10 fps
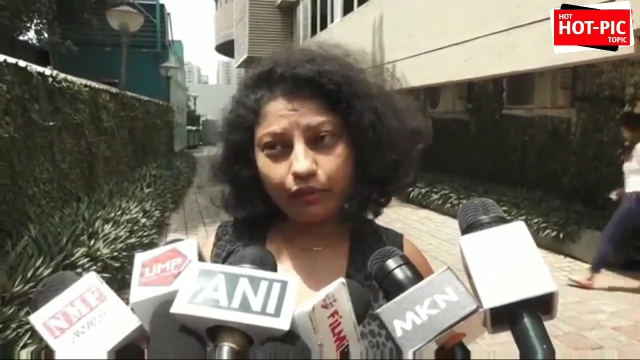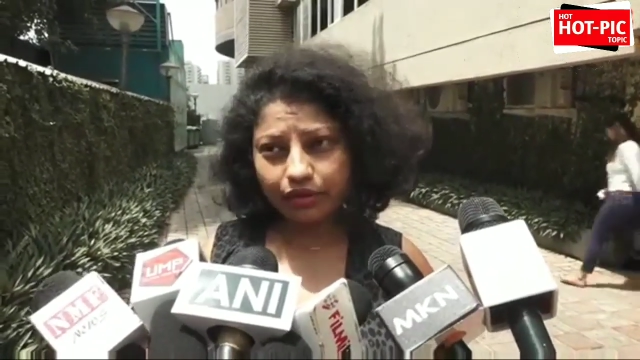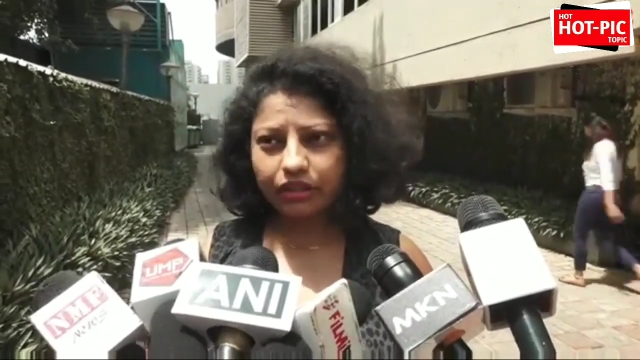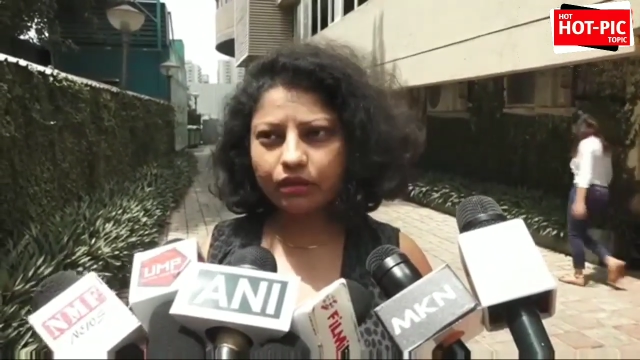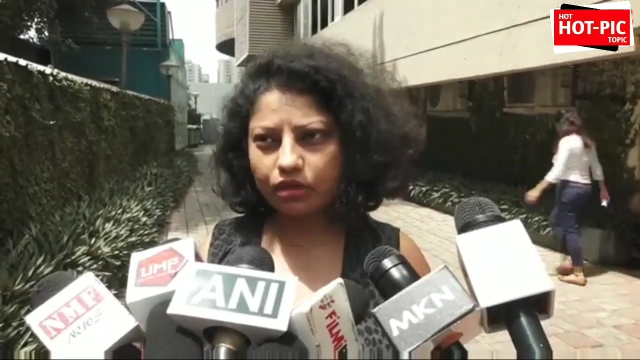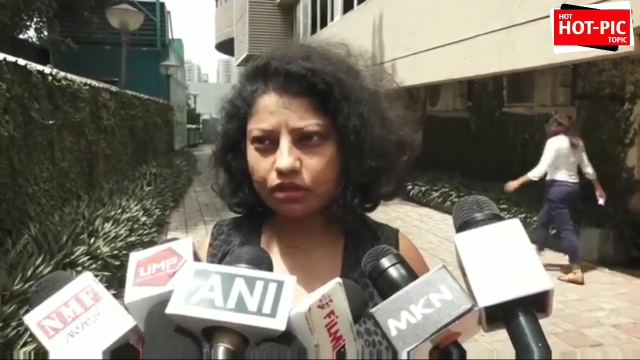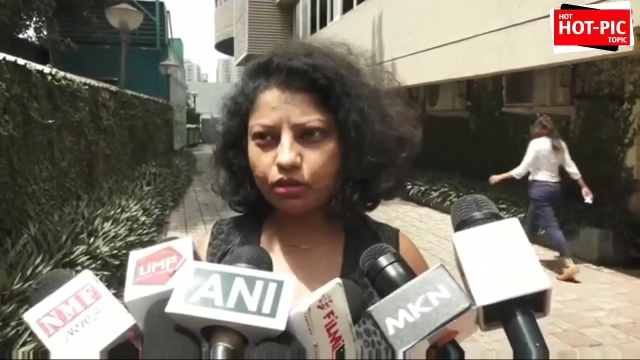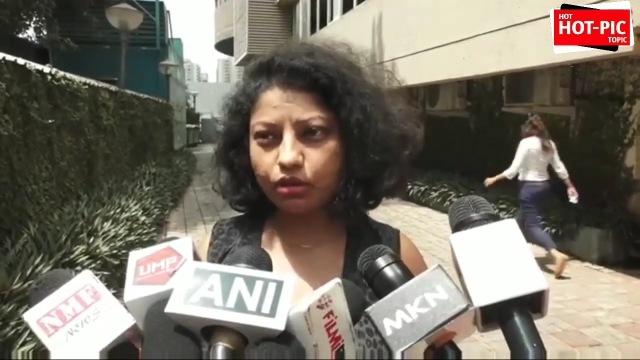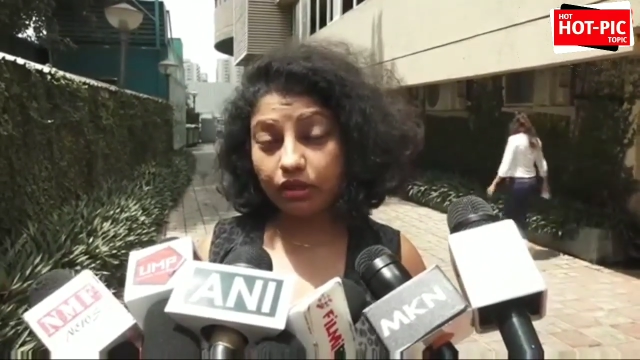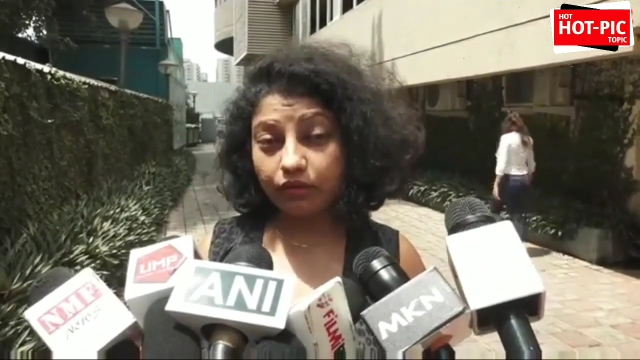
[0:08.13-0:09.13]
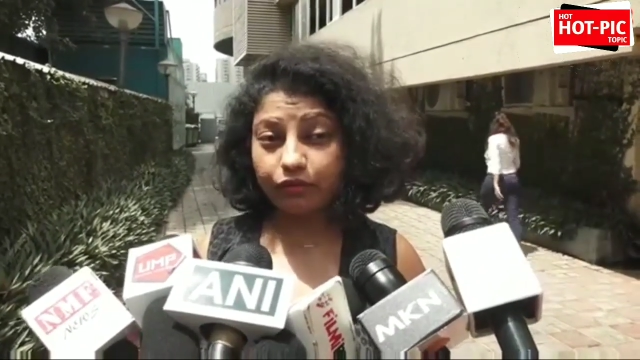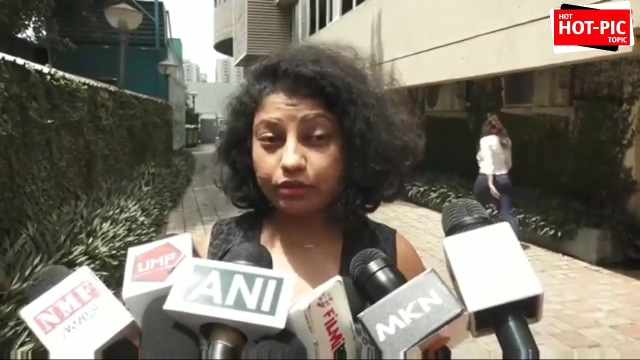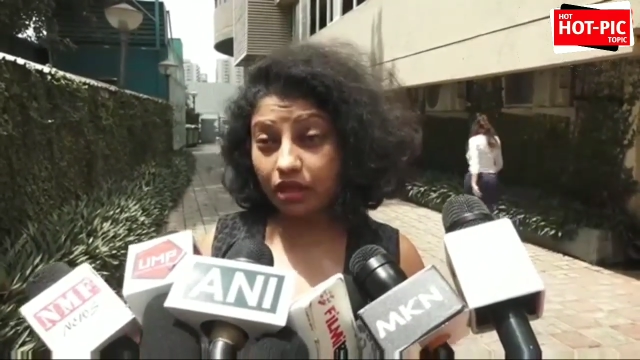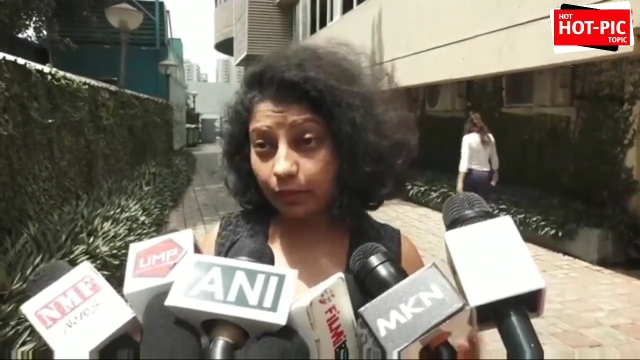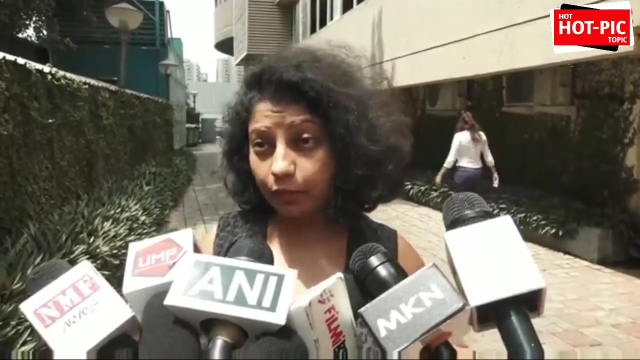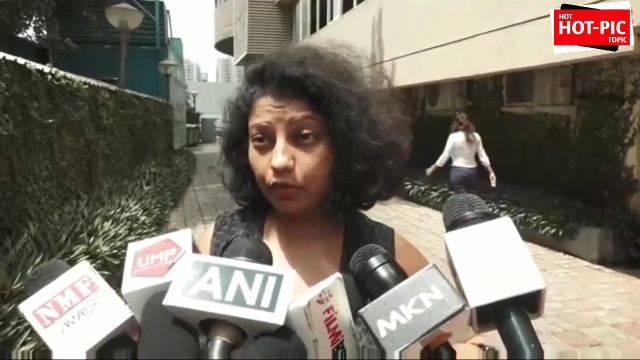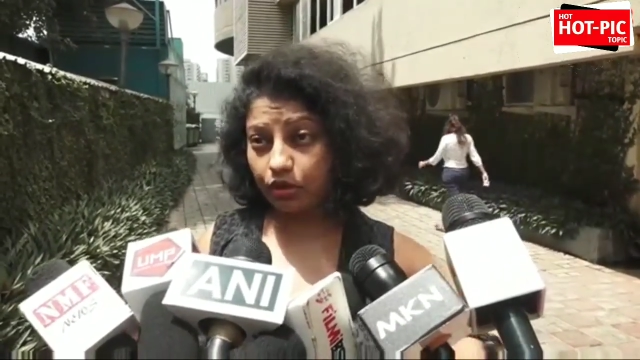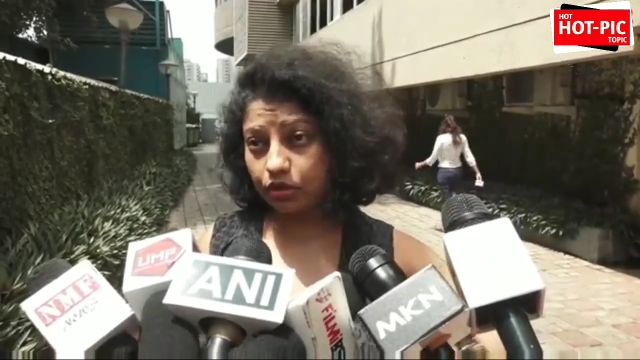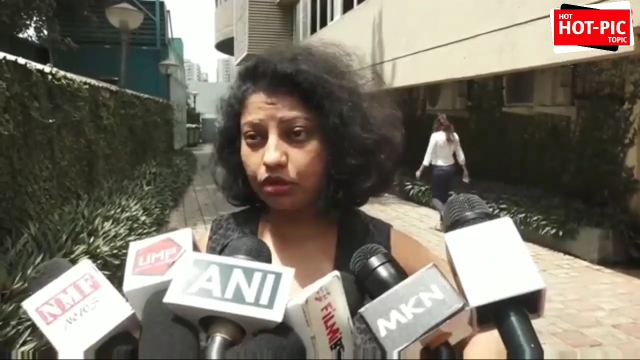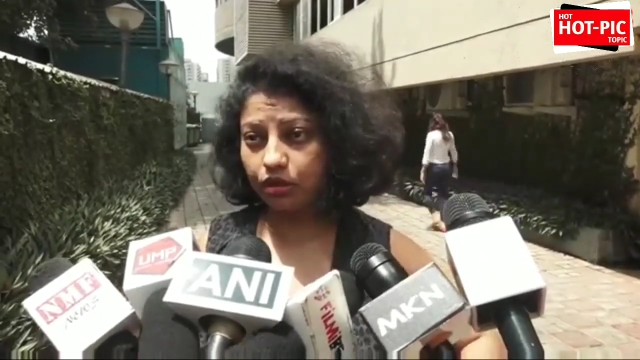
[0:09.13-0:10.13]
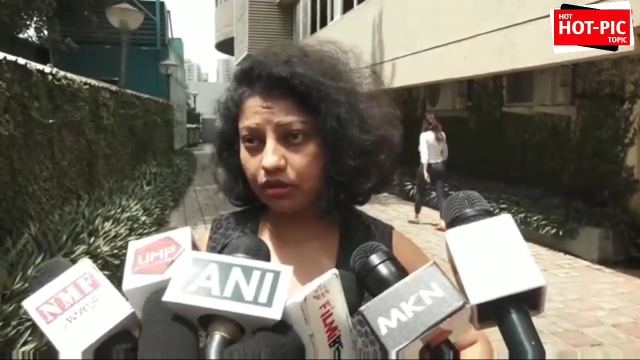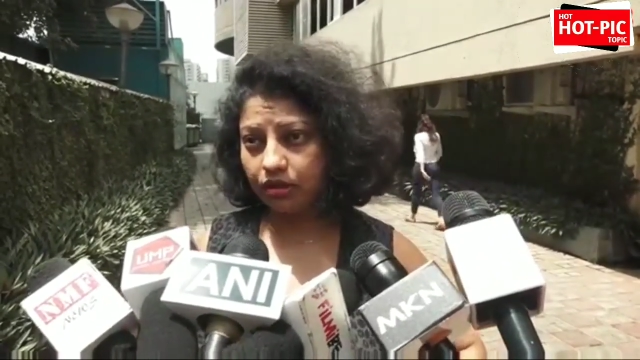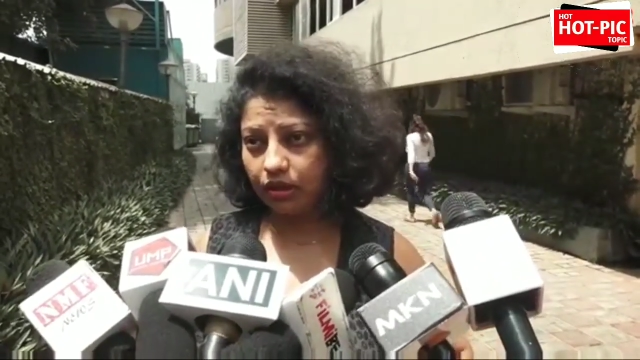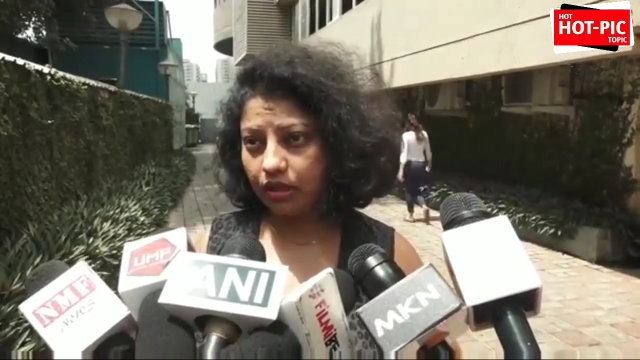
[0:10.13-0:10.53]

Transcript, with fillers: Everything was good if script was good.